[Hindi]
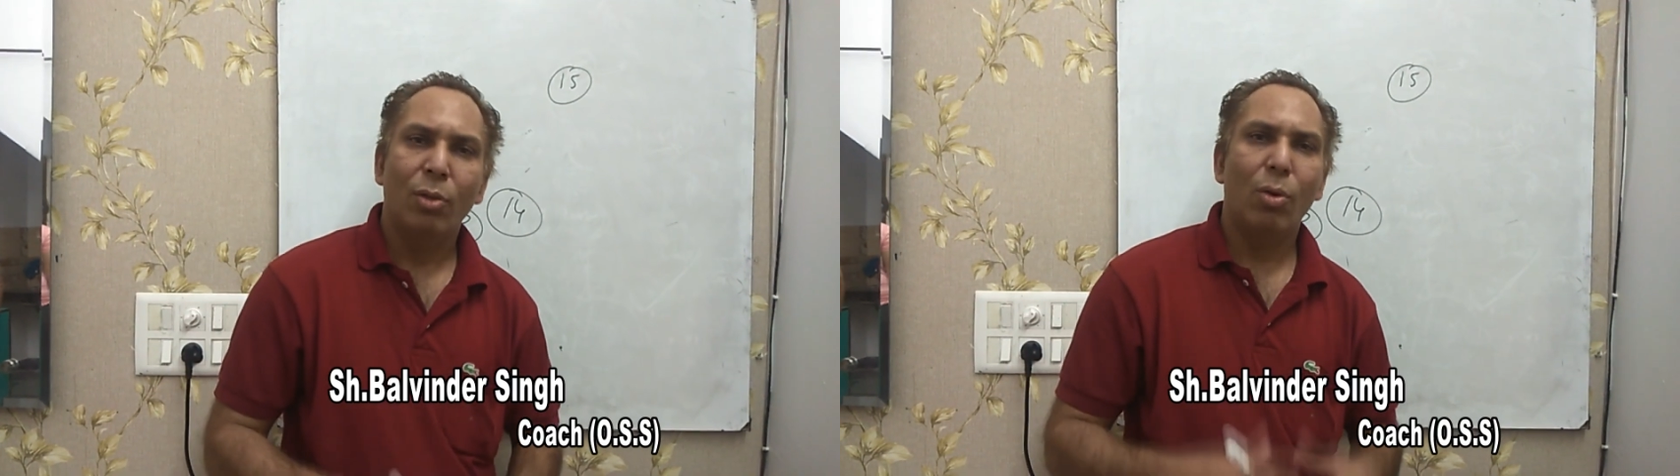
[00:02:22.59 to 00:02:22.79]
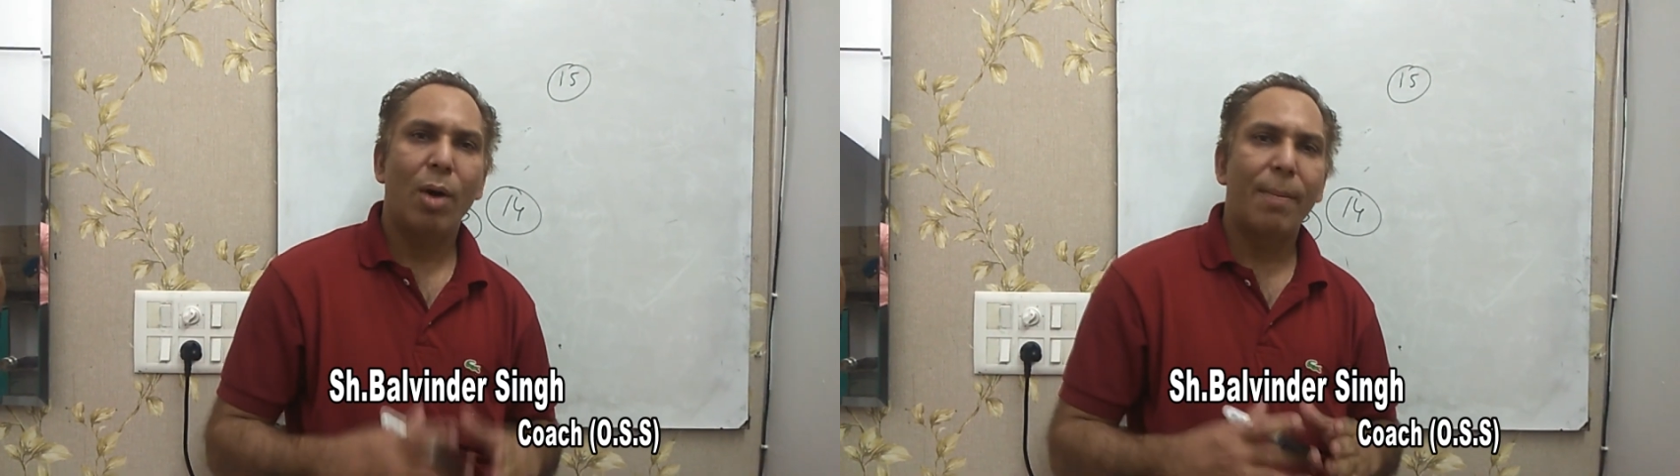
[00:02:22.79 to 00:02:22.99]

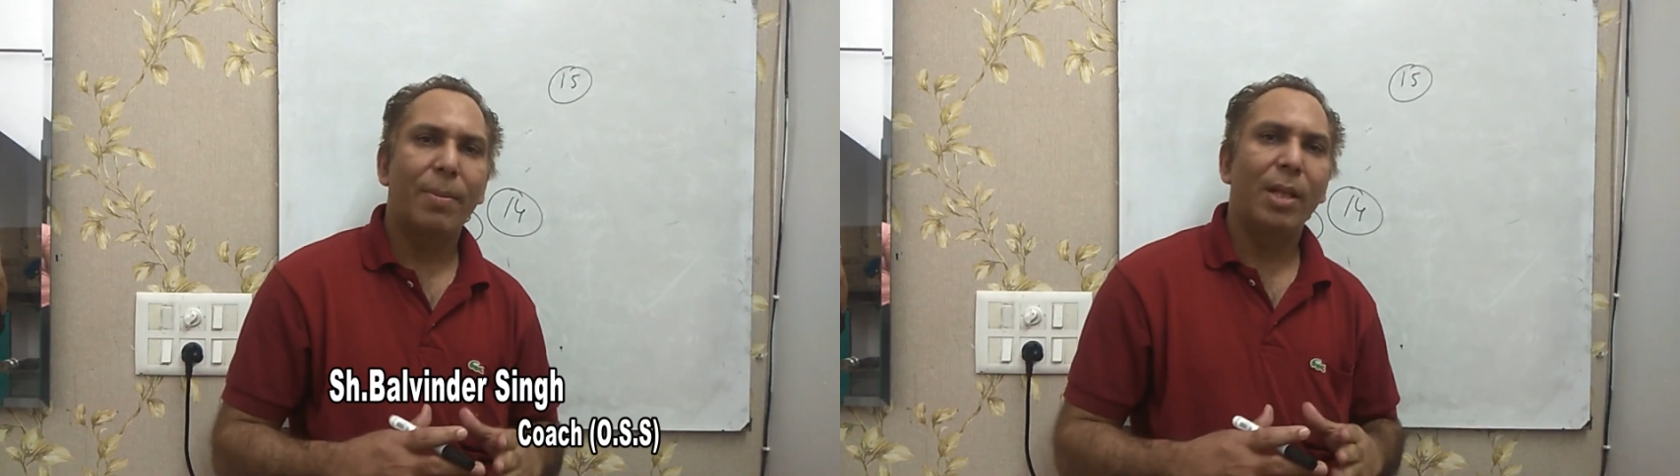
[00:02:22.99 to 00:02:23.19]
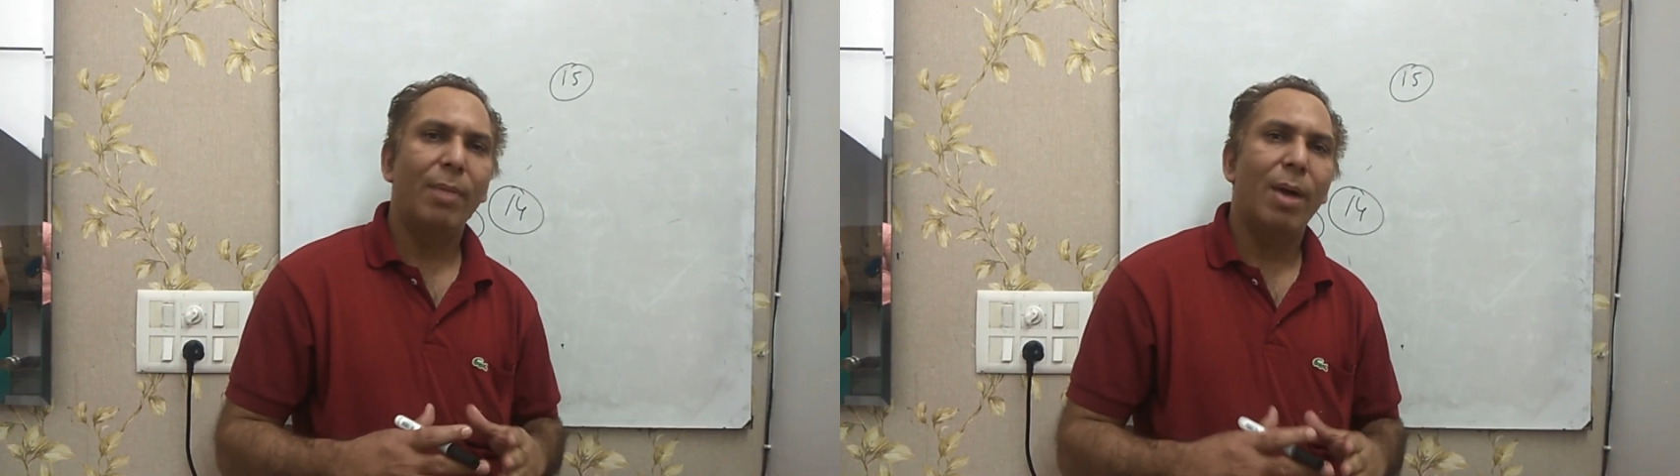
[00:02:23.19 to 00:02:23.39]
तो
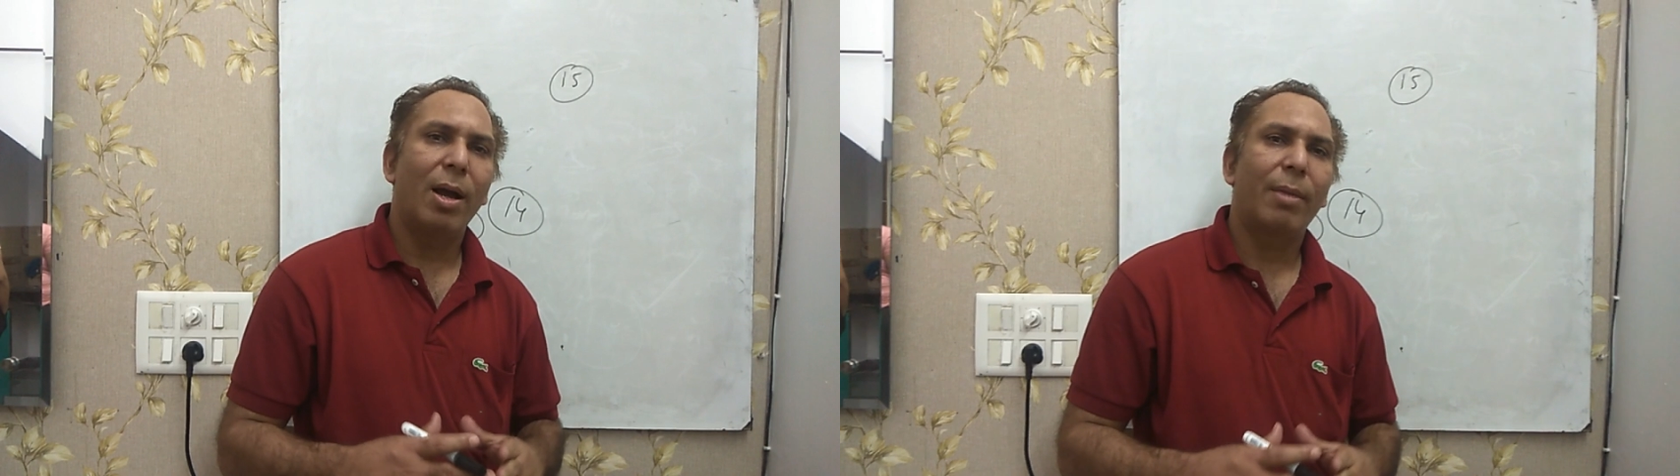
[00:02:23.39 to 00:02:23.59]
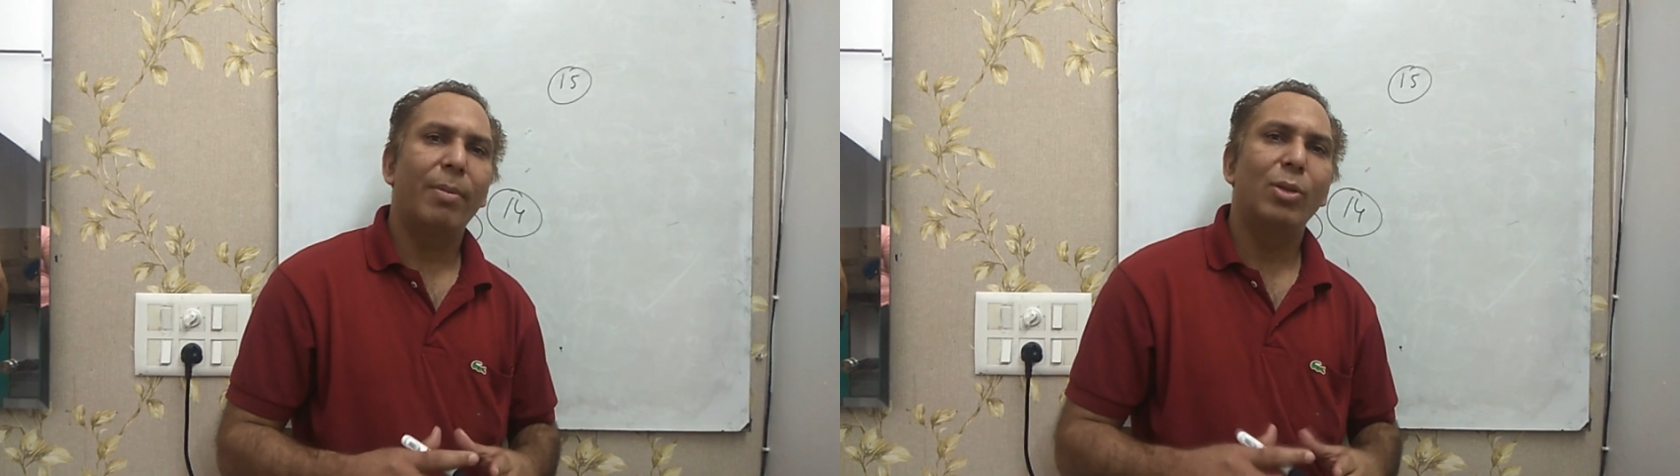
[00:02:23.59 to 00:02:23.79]
आपके
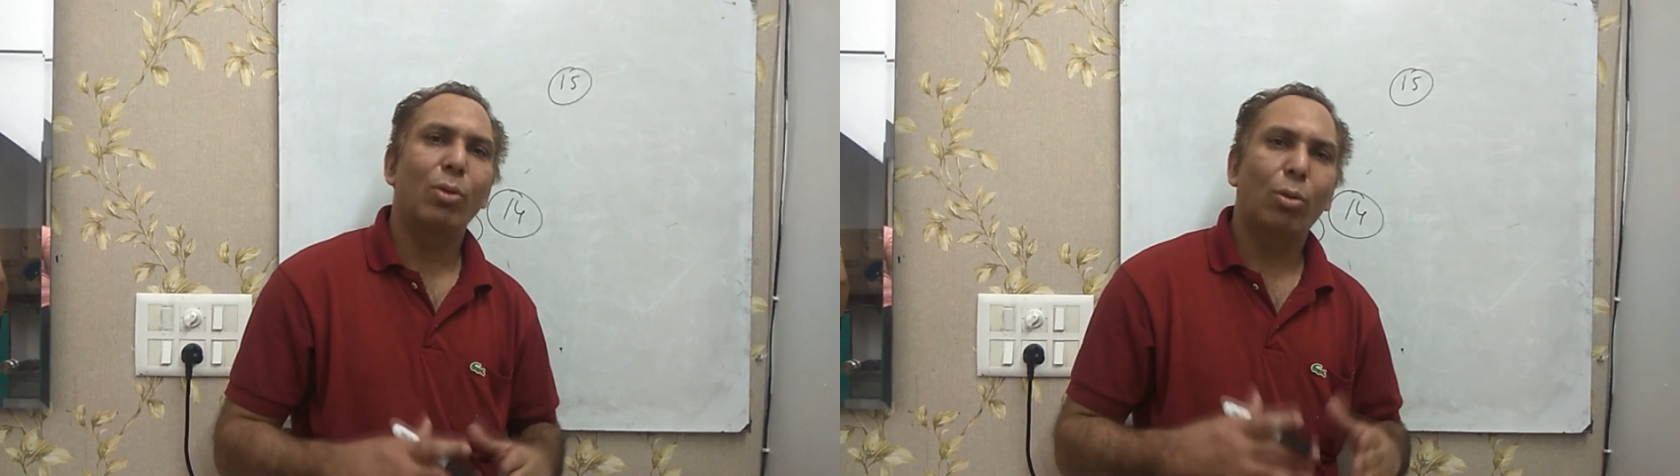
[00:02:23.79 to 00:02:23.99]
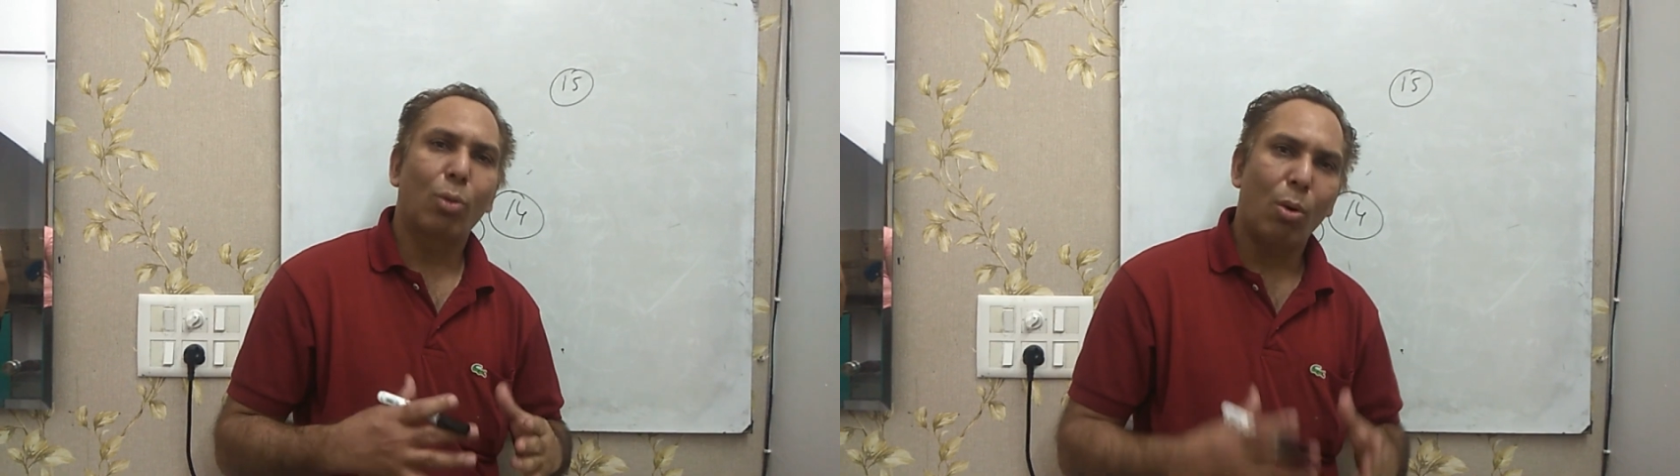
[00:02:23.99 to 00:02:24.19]
दिमाग में जो